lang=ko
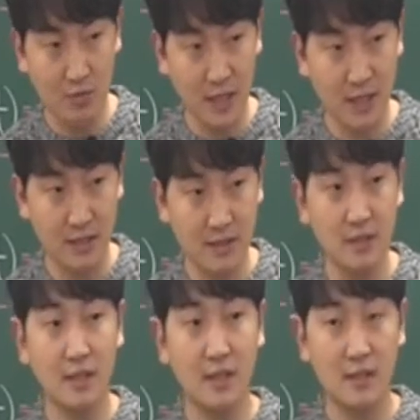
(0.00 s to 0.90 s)
마이너스
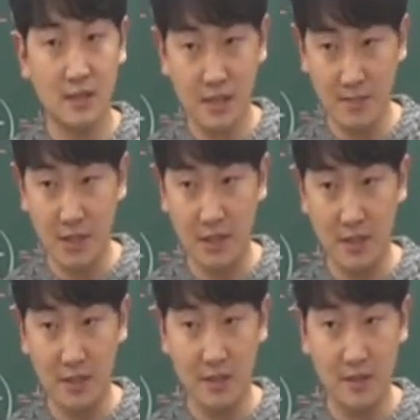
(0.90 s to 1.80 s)
3t
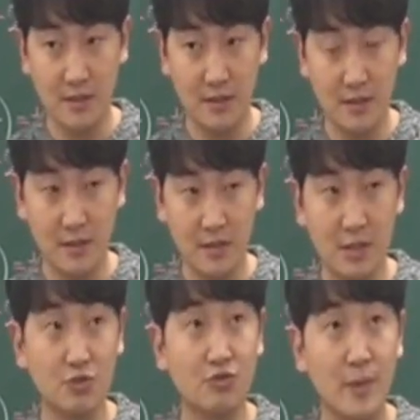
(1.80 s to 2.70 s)

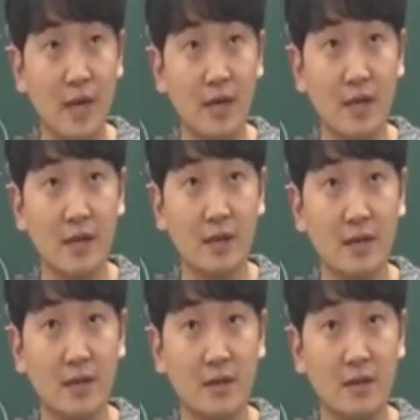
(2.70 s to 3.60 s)
지수 두배
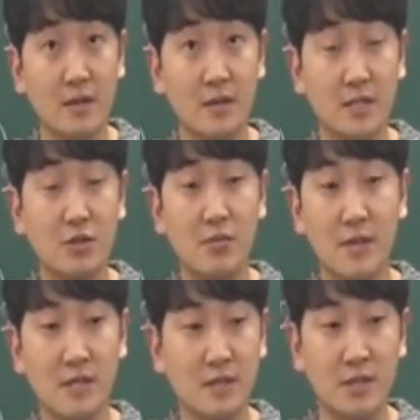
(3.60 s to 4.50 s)
t제곱
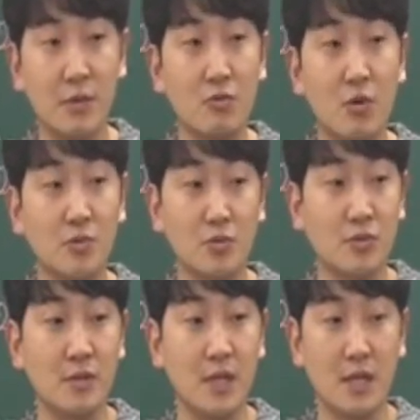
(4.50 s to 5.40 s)
마이너스 이제 외울 거 없어
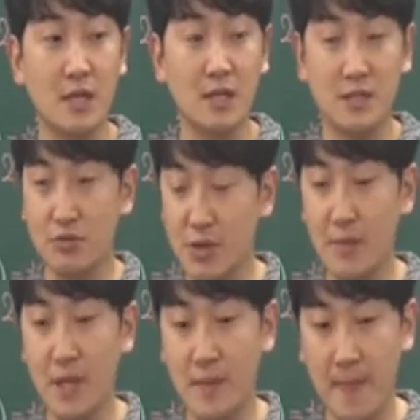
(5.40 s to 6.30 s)
오늘 지수
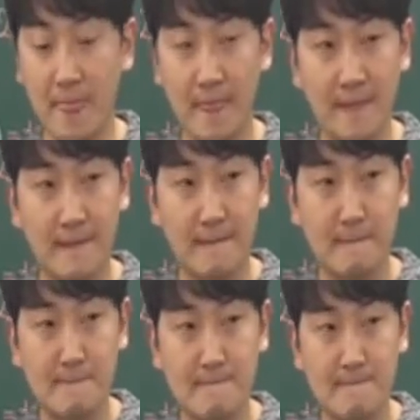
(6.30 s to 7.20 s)
3배.
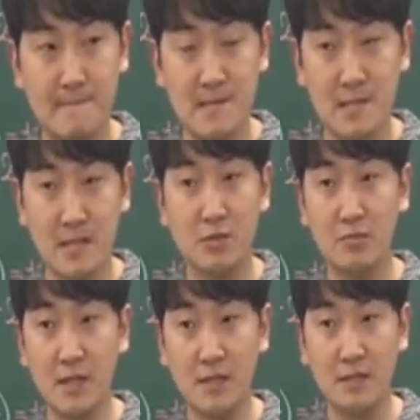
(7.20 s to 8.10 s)

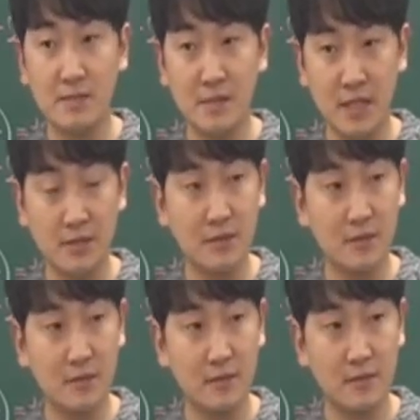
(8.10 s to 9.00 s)
시세조금 마이너스 3D 됐어?
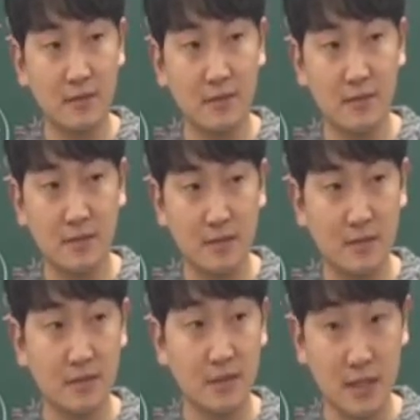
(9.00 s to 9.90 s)

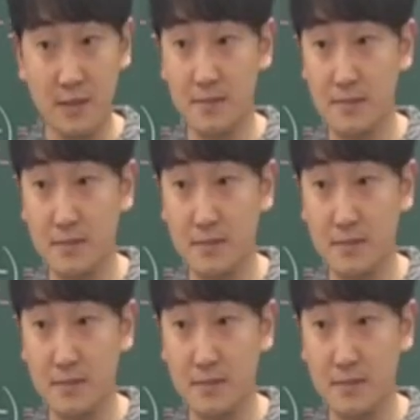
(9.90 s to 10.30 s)
됐음?